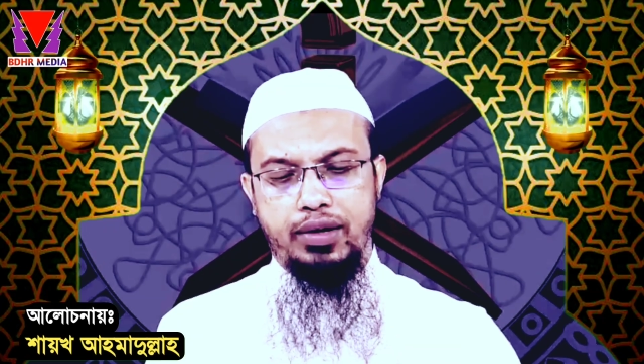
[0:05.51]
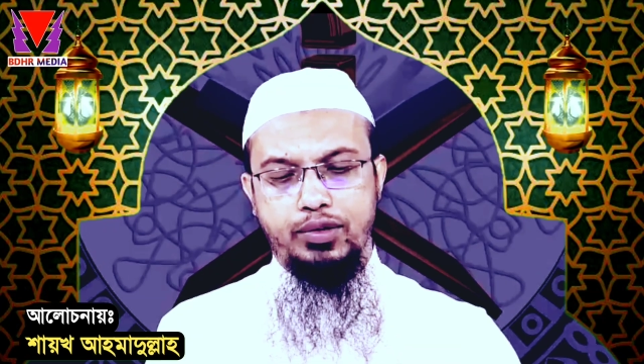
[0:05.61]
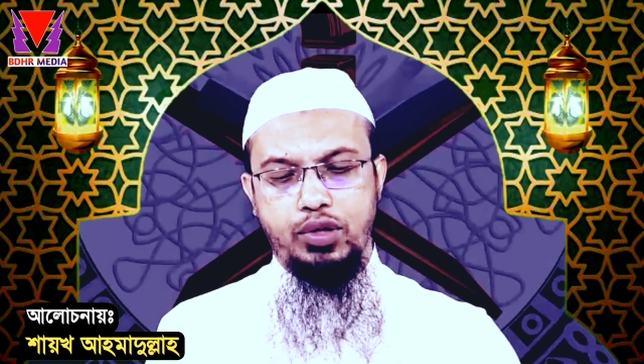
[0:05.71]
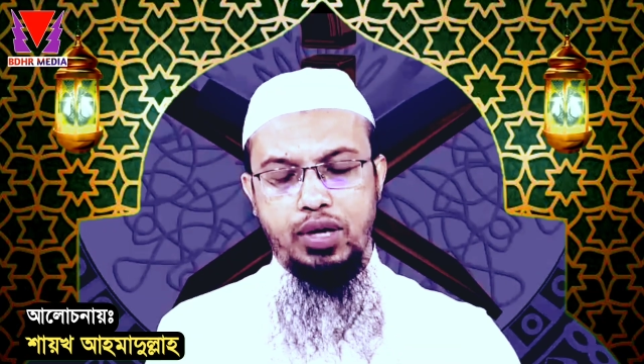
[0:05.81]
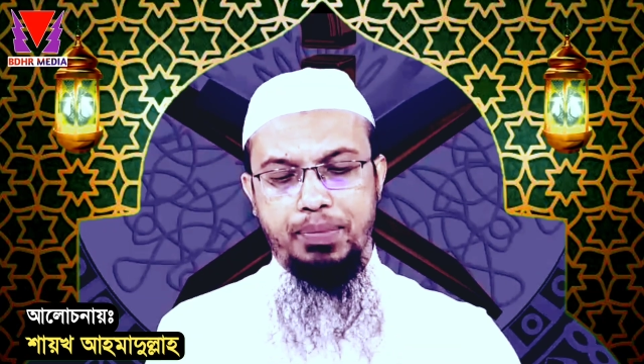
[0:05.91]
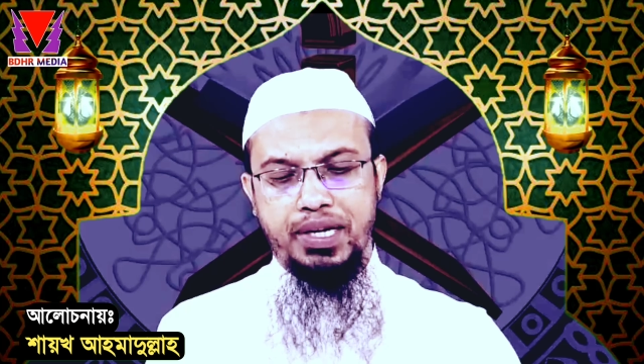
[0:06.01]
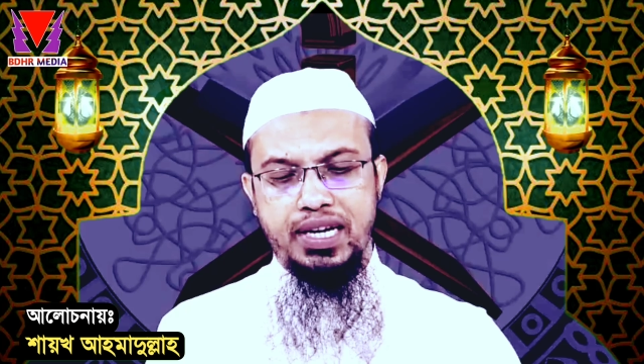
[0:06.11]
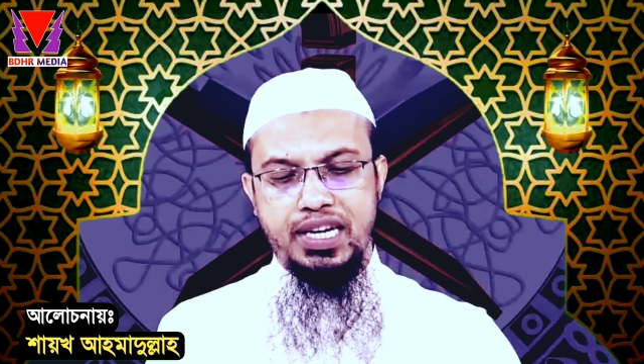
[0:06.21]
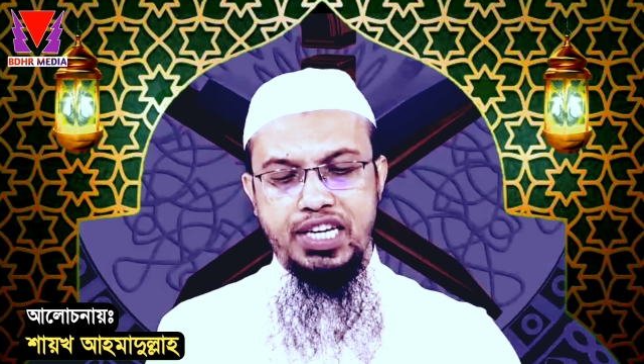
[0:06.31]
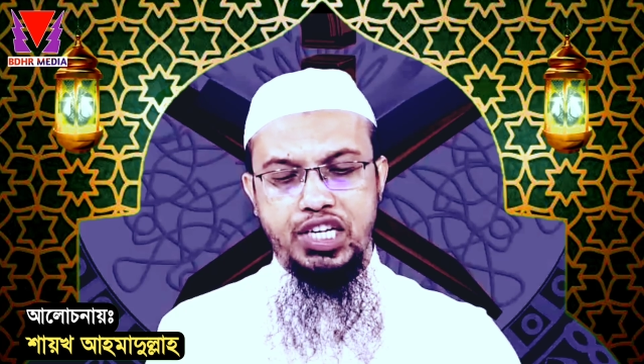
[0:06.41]
যদি আপনাকে
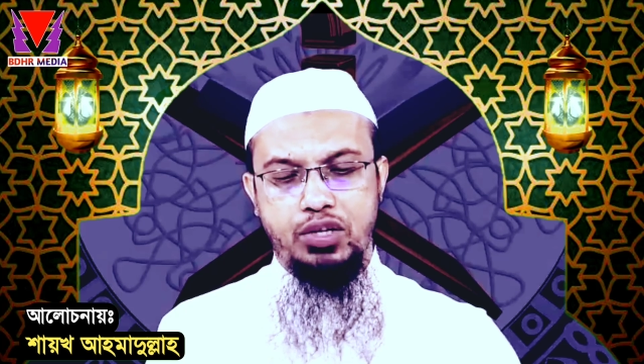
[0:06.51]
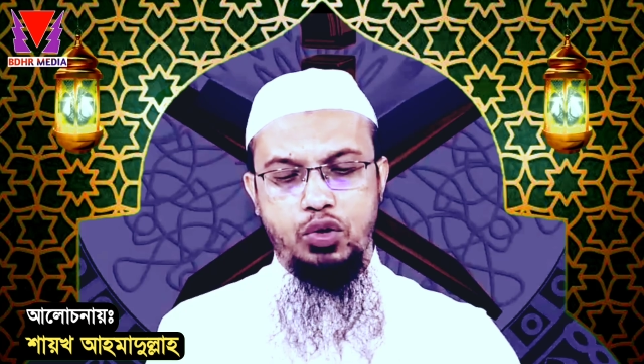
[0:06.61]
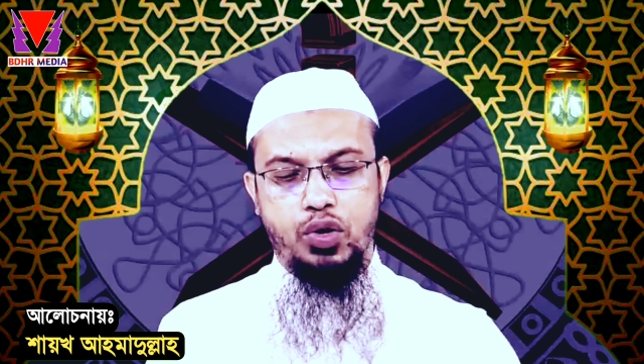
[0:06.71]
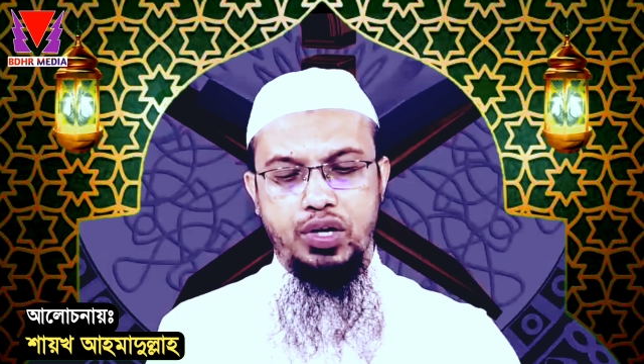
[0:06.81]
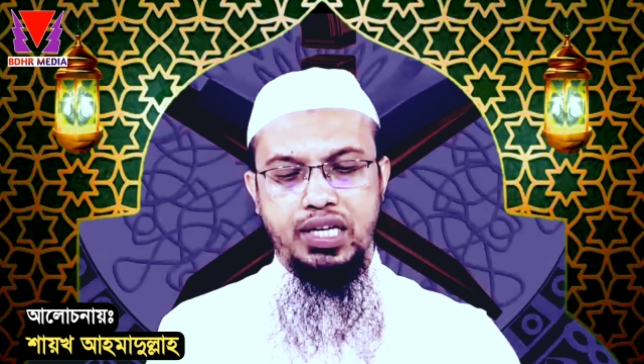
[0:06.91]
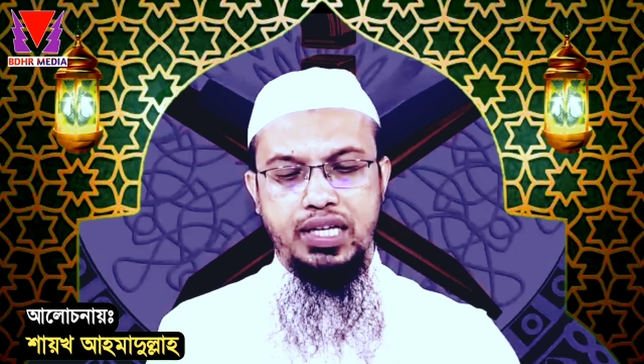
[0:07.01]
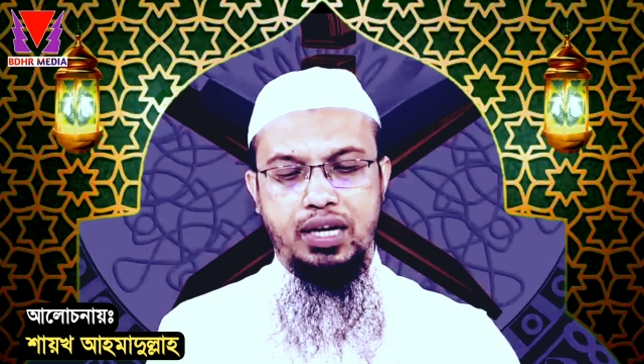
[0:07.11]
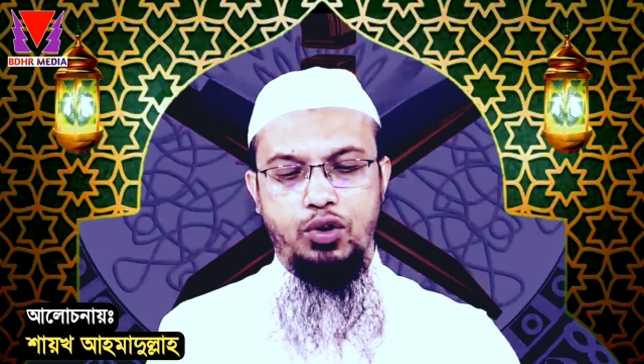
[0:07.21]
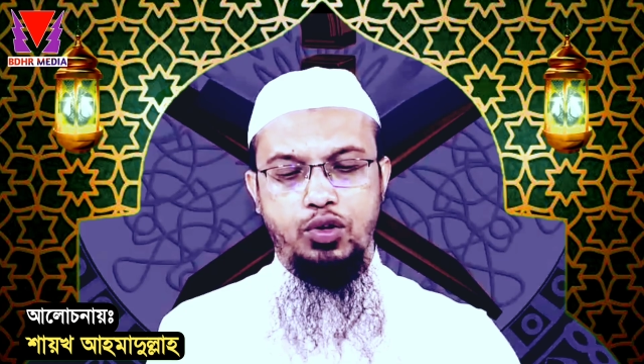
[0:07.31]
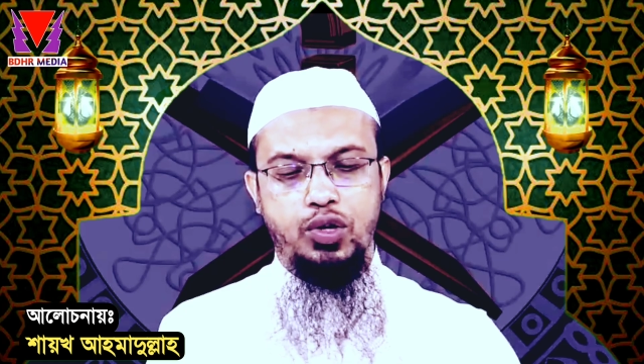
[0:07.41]
নিষেধ করে সেই
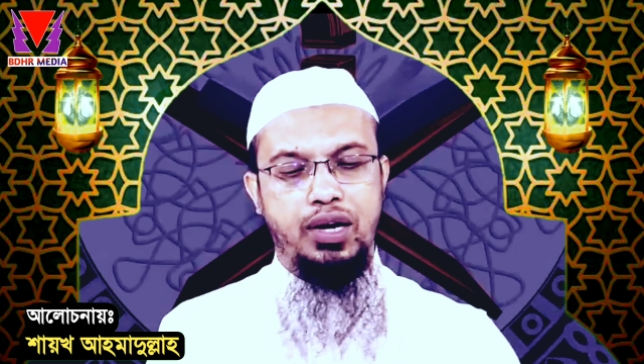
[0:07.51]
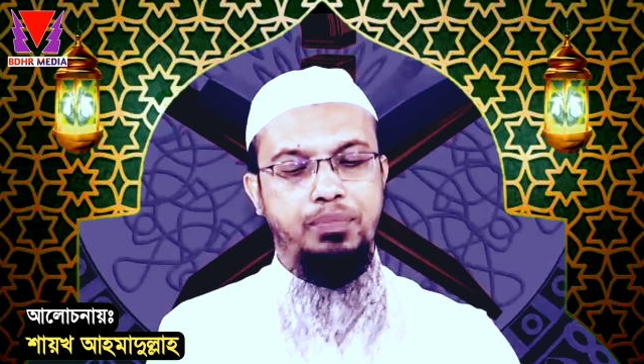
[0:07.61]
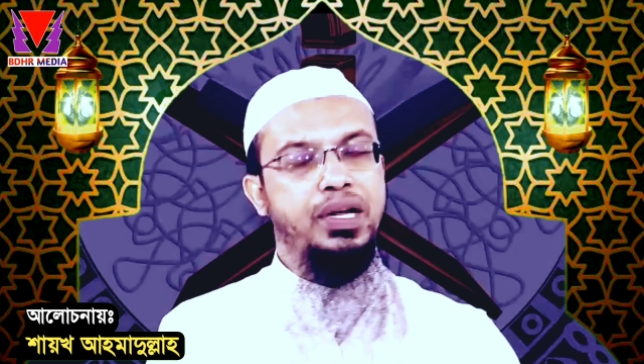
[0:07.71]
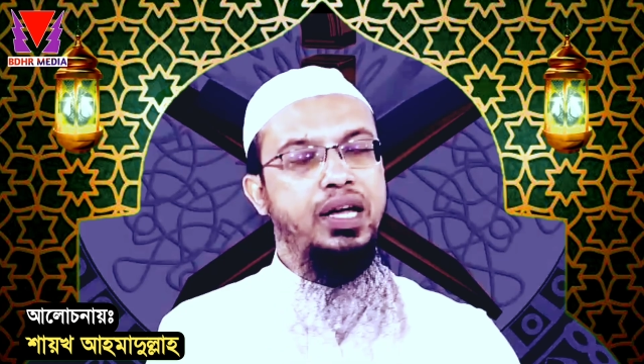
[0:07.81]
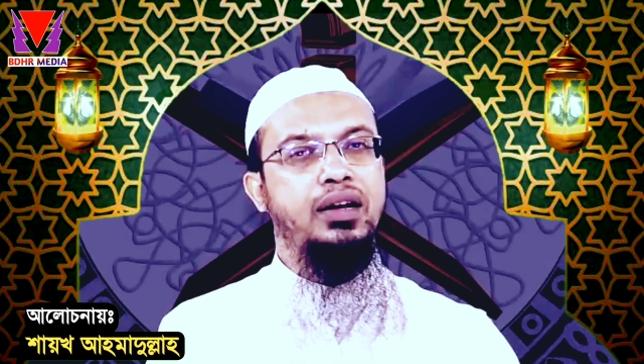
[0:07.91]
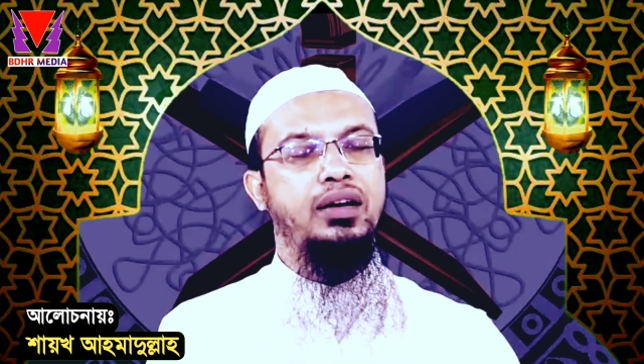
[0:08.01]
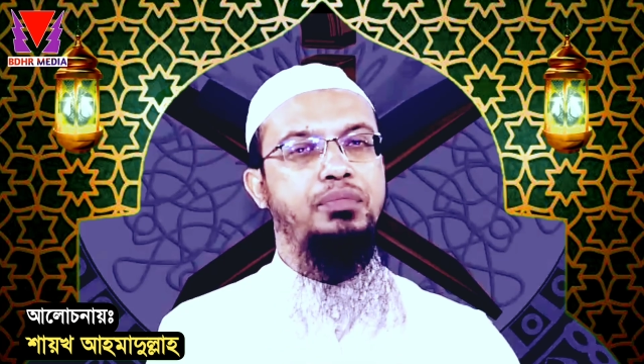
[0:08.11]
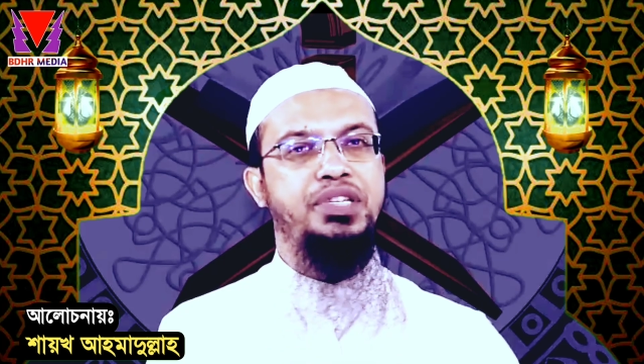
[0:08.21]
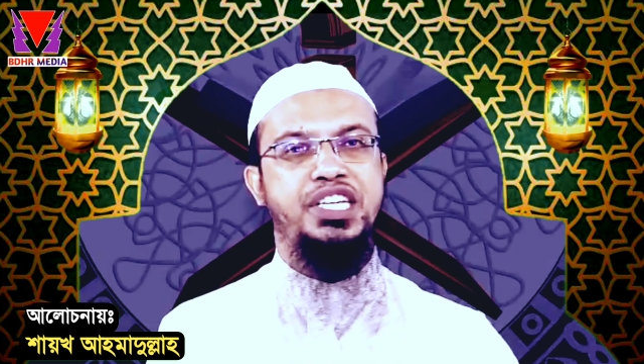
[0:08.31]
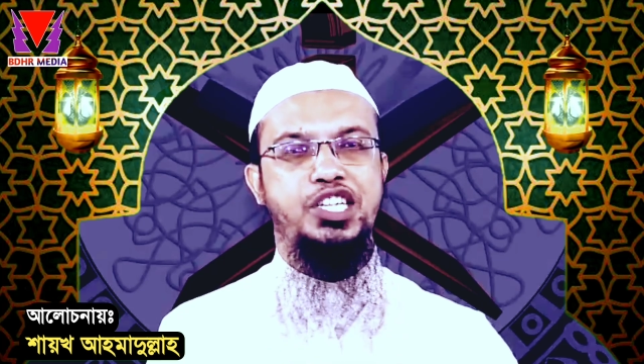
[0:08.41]
তাহলে তো আর আপনার
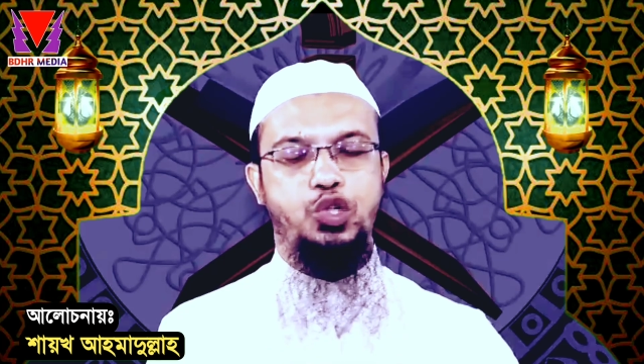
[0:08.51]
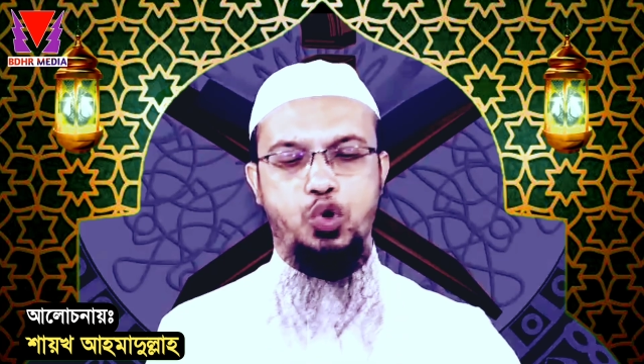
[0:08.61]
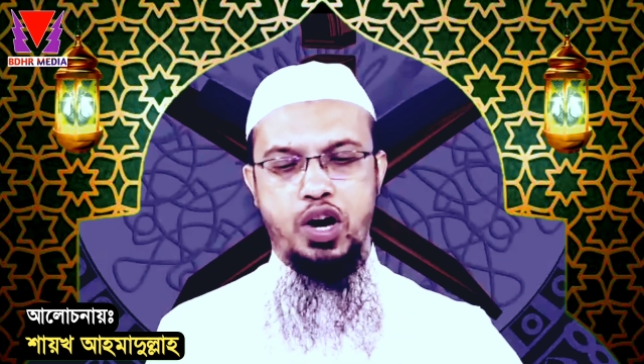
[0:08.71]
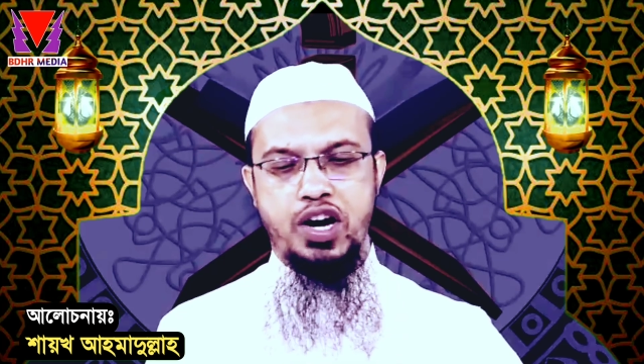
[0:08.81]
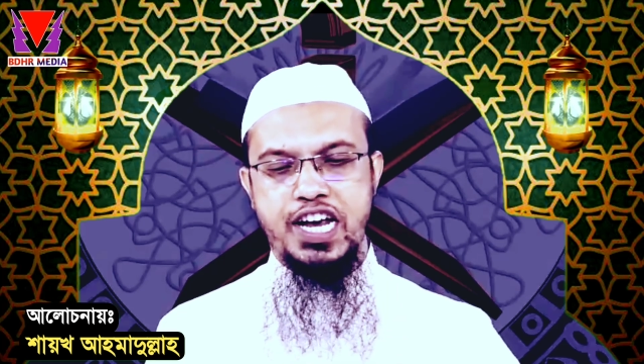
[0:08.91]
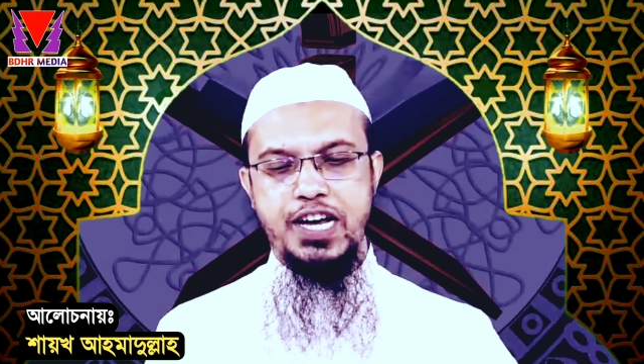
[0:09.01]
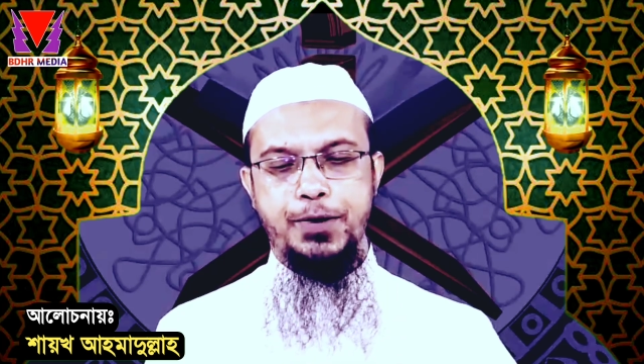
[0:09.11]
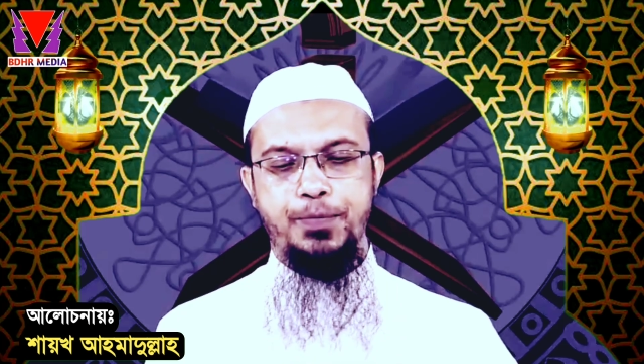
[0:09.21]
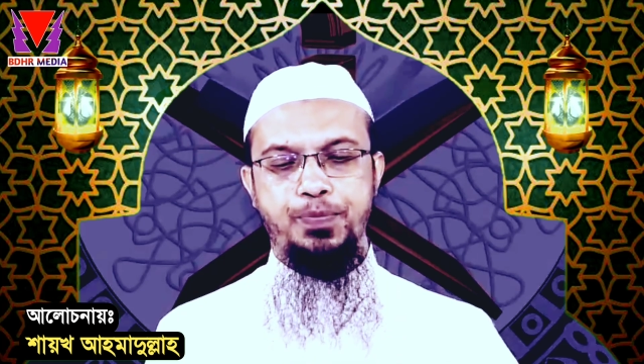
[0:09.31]
বিশেষ কিছু করার নেই